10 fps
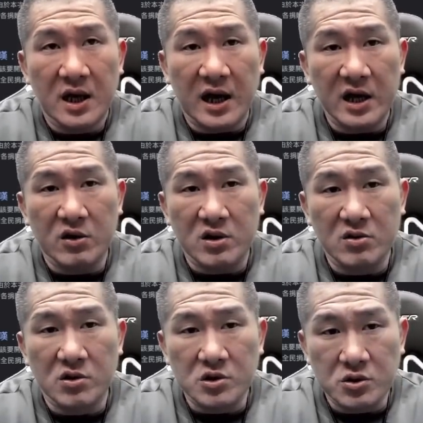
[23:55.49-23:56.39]
还有
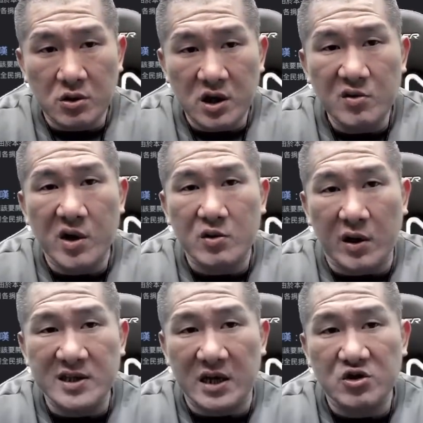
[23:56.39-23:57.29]
跟我说，因为
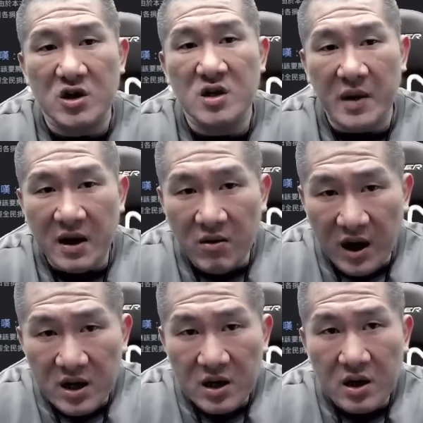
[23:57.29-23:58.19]
馆长捐一百万，